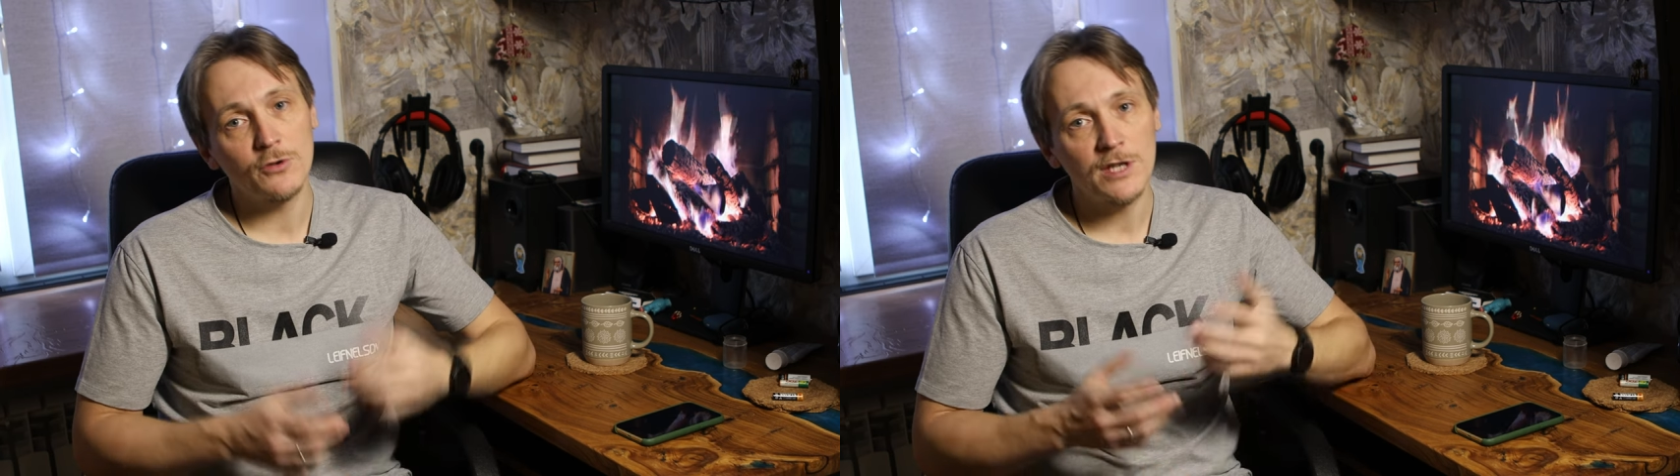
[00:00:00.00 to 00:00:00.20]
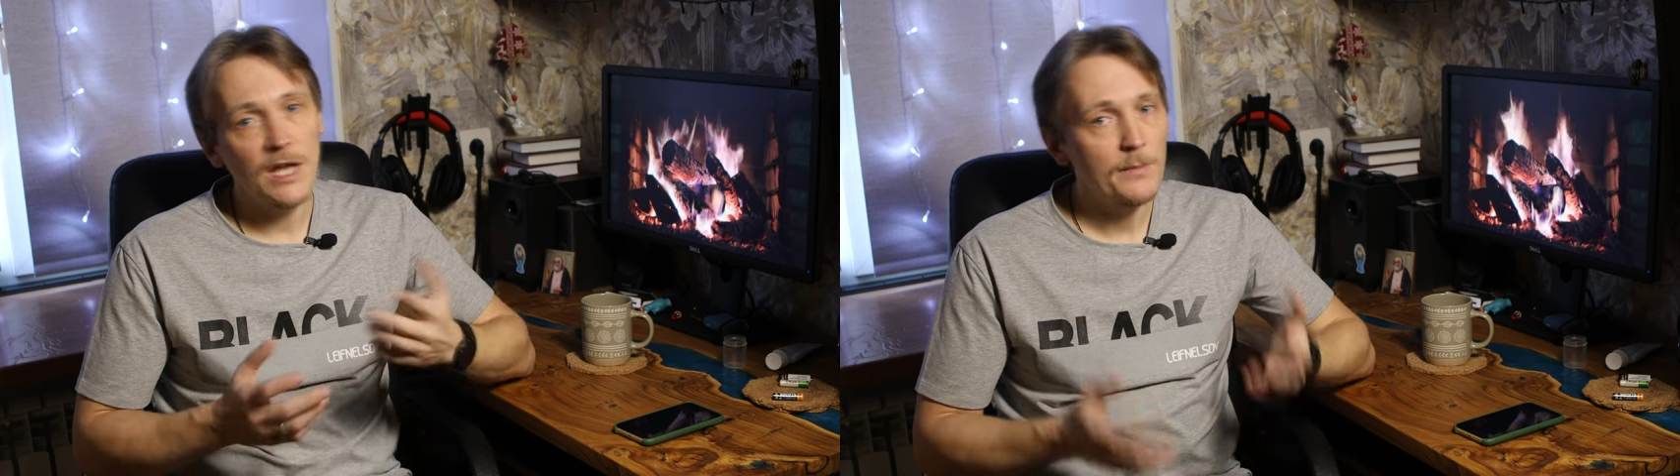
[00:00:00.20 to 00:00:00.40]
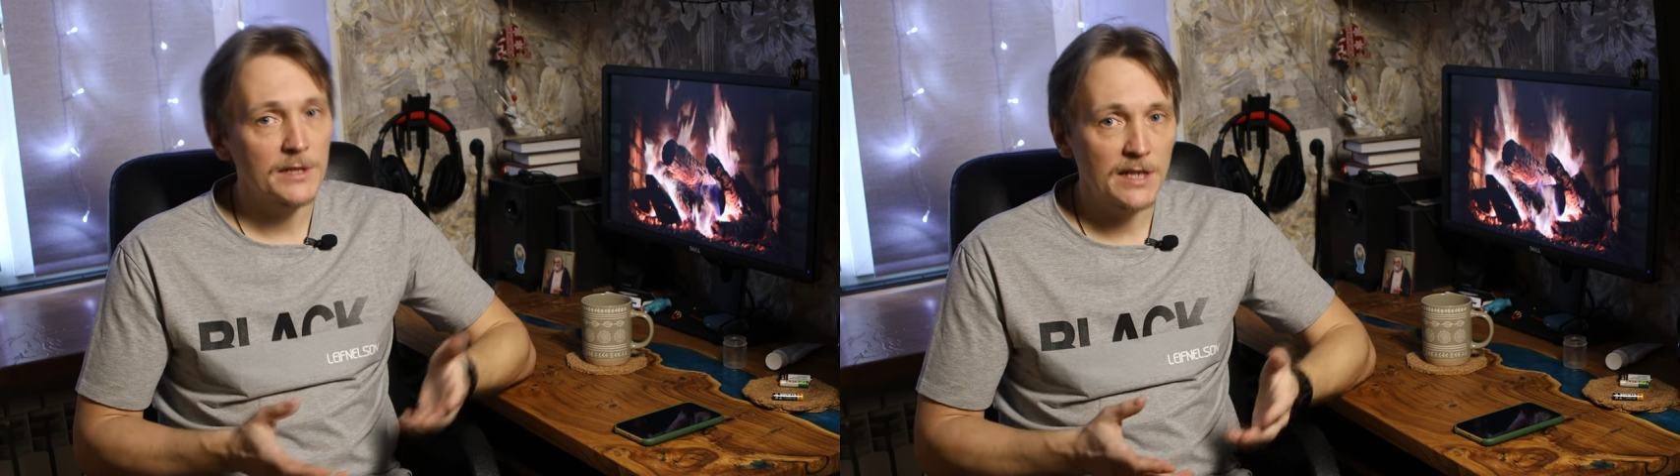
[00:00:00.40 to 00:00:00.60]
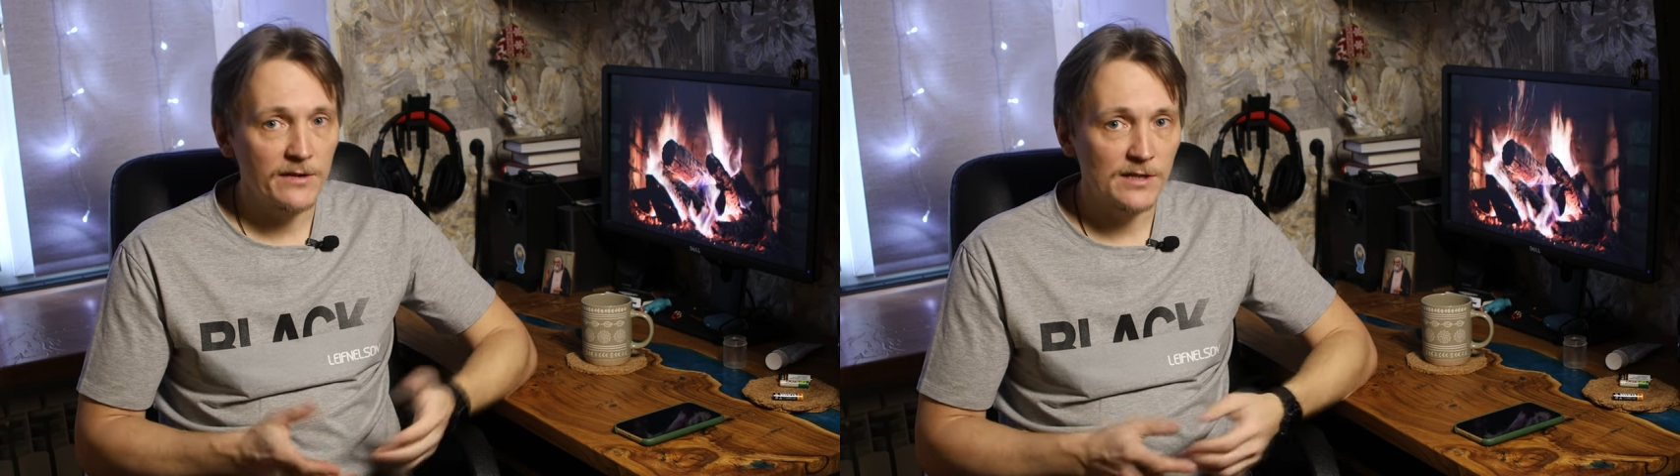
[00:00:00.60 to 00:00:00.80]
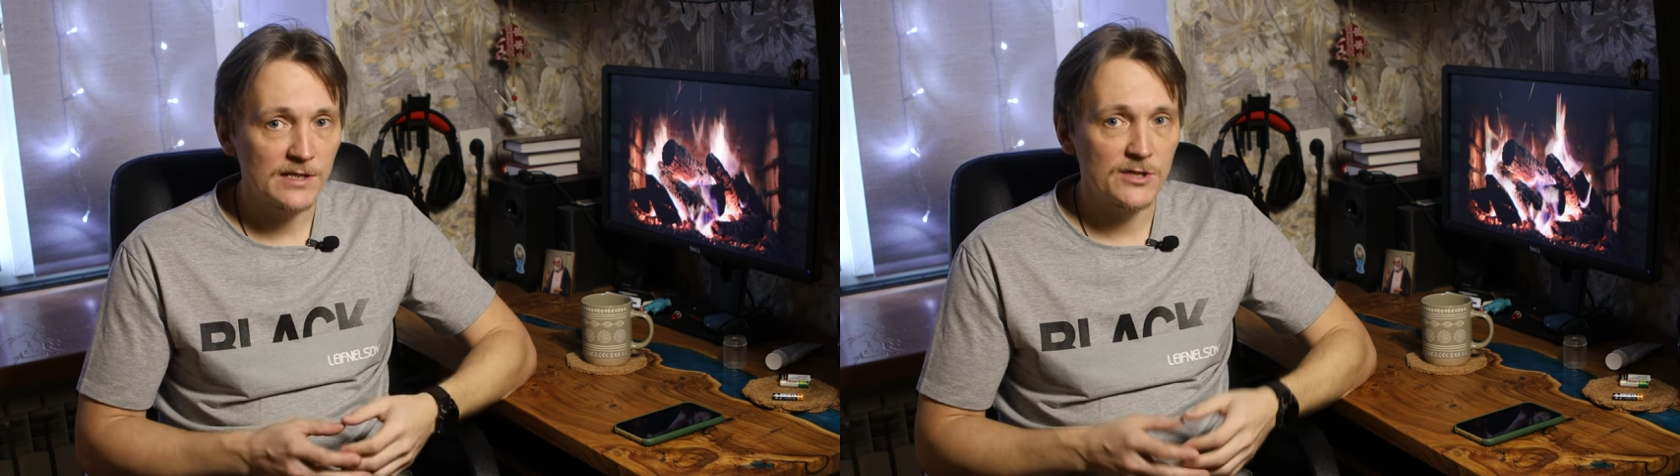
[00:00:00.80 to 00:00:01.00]
что не
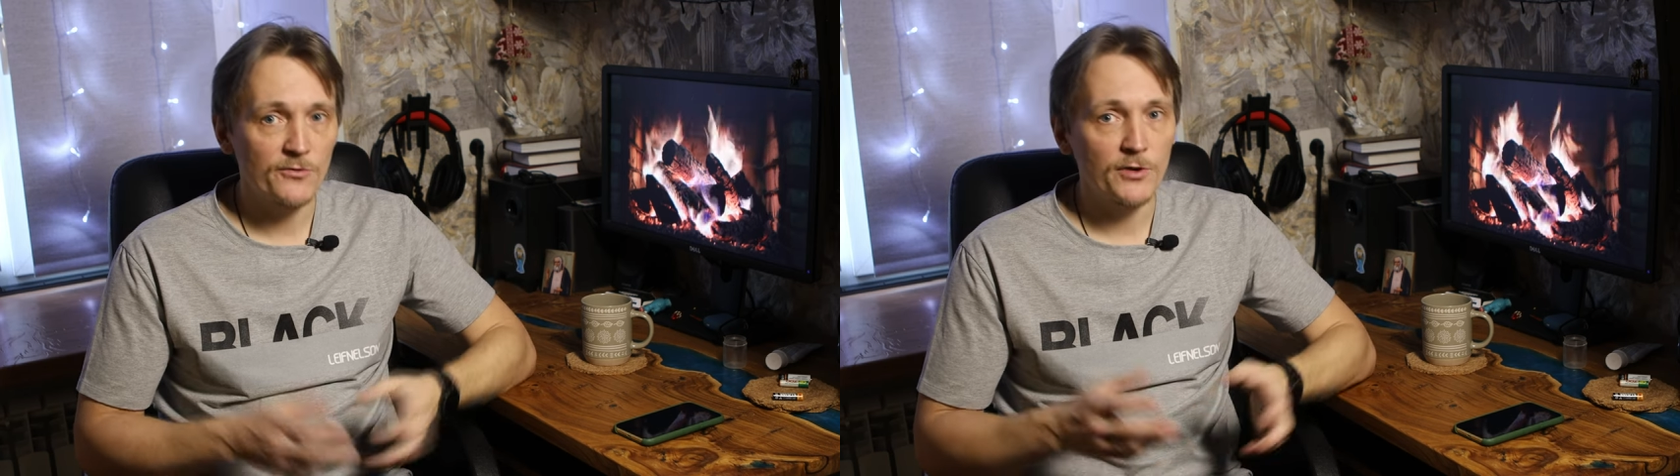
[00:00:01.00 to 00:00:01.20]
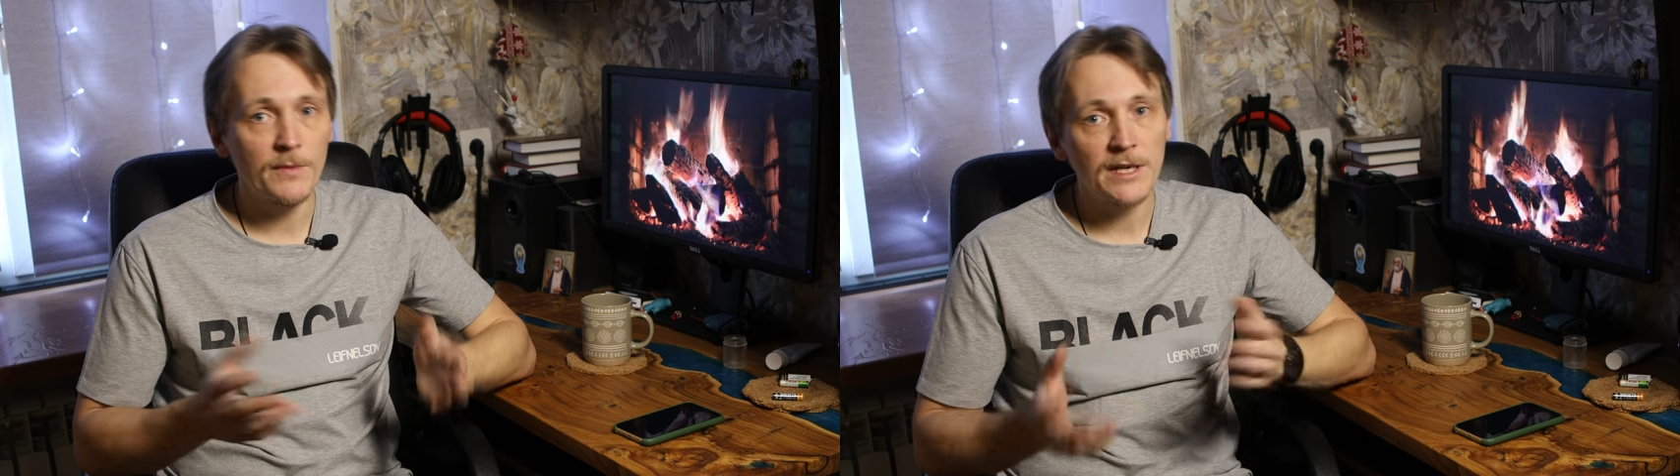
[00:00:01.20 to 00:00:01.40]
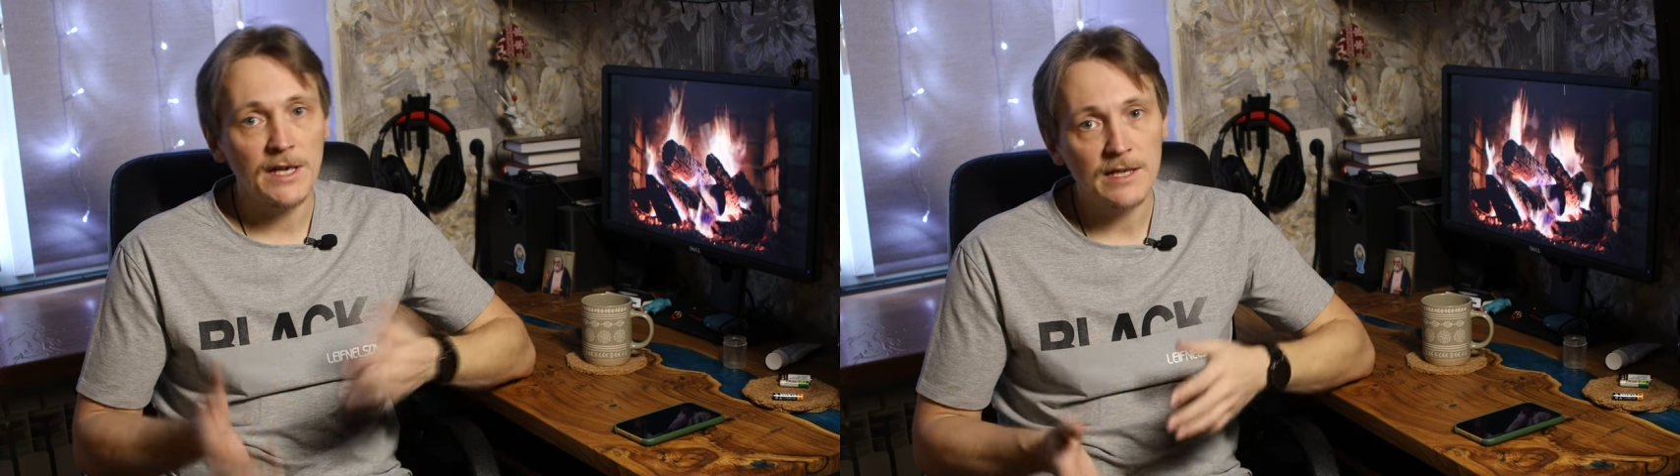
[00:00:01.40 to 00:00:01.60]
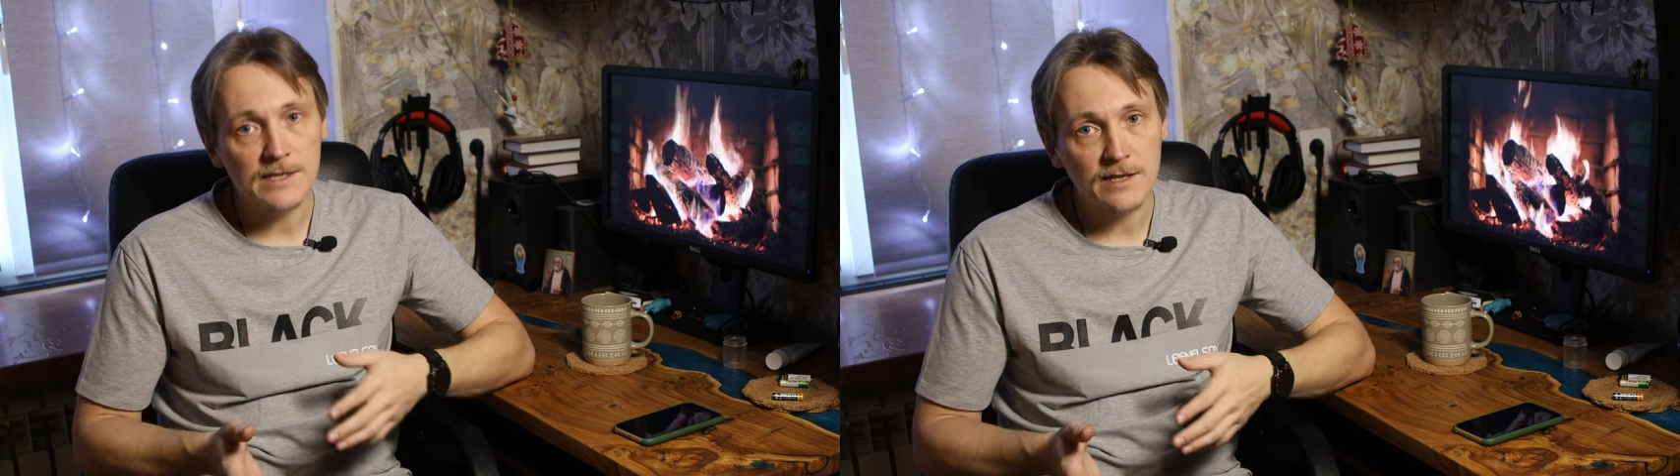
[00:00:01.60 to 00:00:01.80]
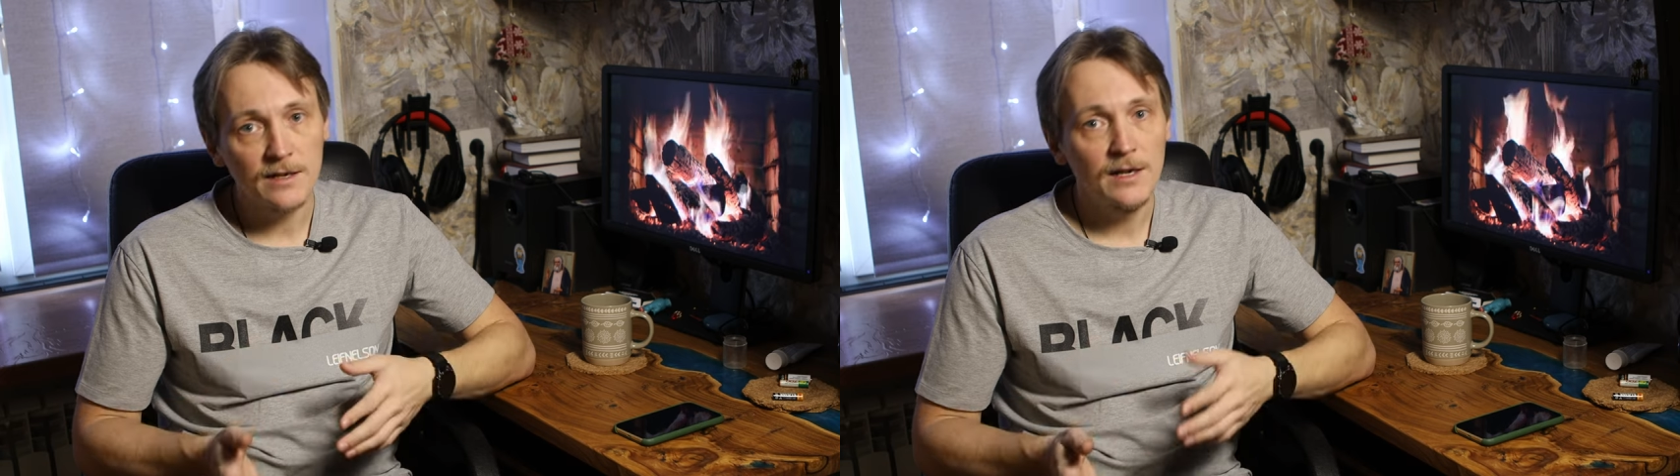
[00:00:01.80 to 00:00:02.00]
понравилось, чего я
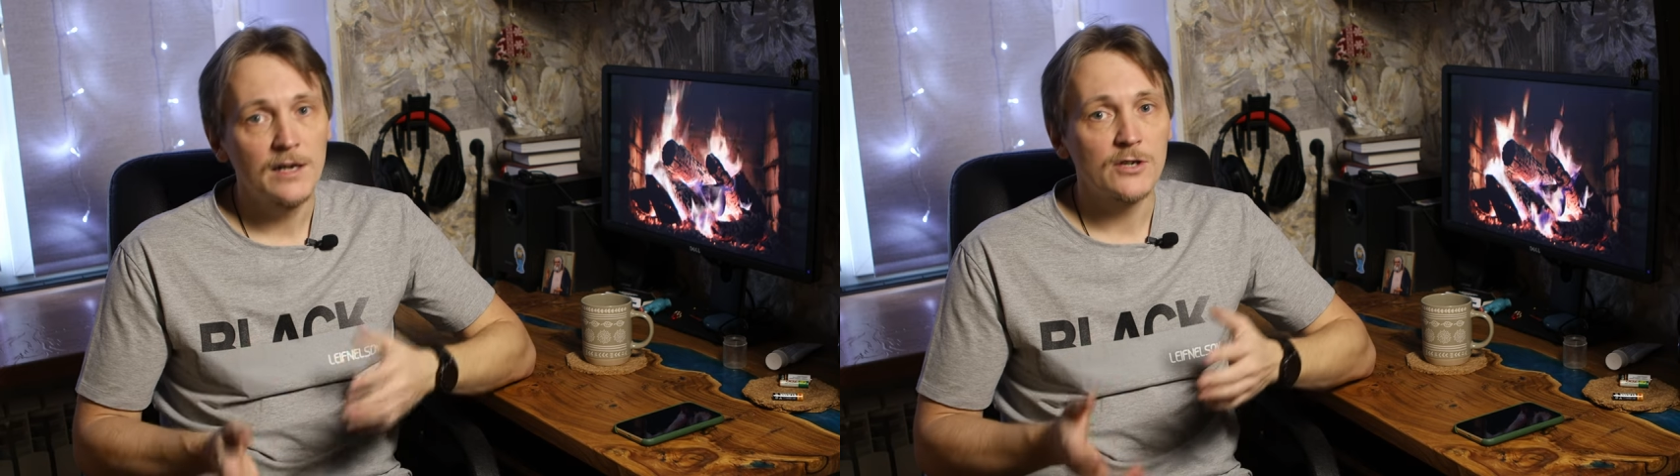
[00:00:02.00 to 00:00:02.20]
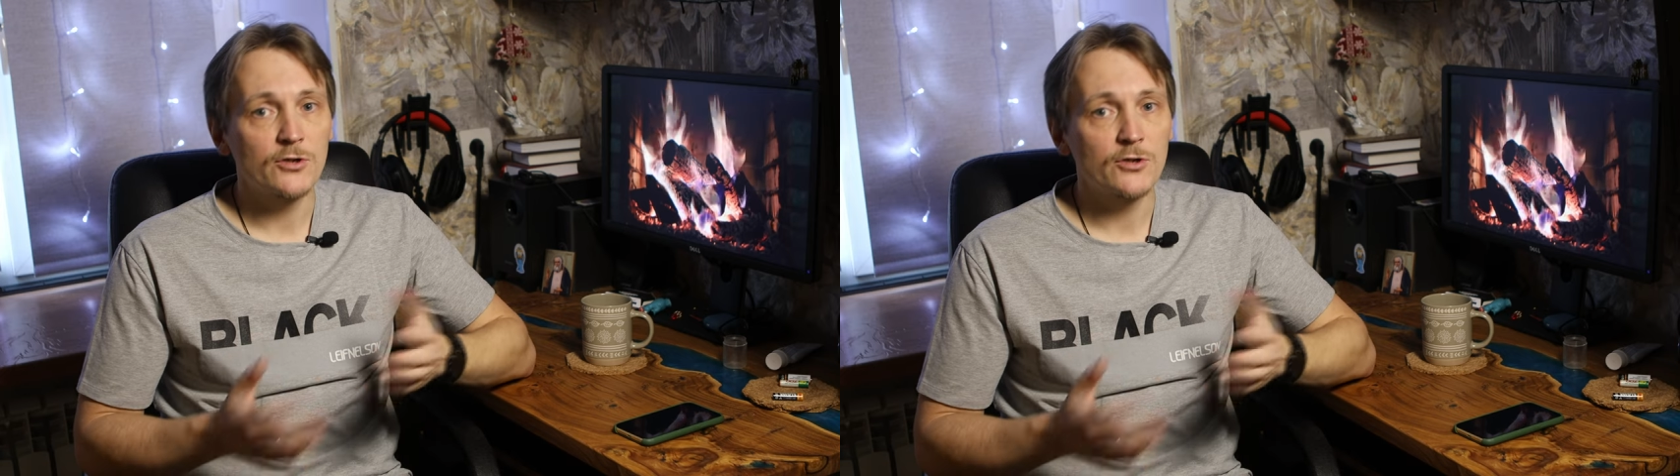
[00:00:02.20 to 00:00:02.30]
боялся,